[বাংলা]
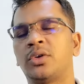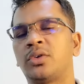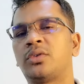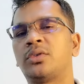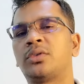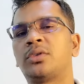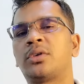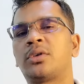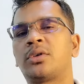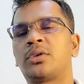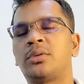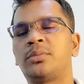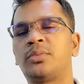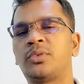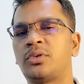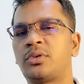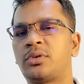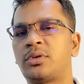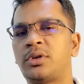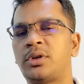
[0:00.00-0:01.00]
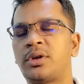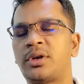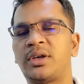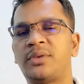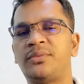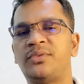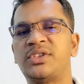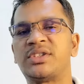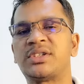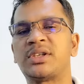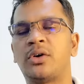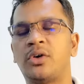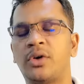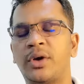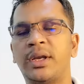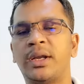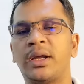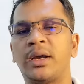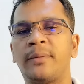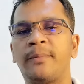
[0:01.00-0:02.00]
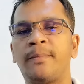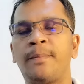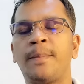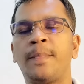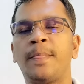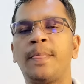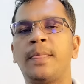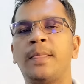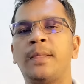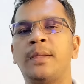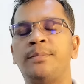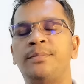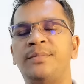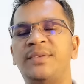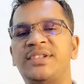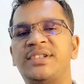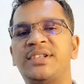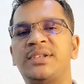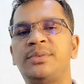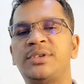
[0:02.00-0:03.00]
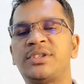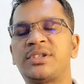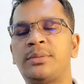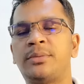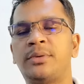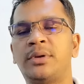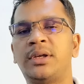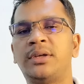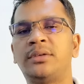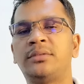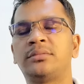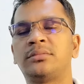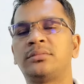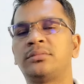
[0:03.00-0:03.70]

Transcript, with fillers: কোনো রকম কোনো ধরনের ভিসা হয় না ভিজিট ভিসা বলেন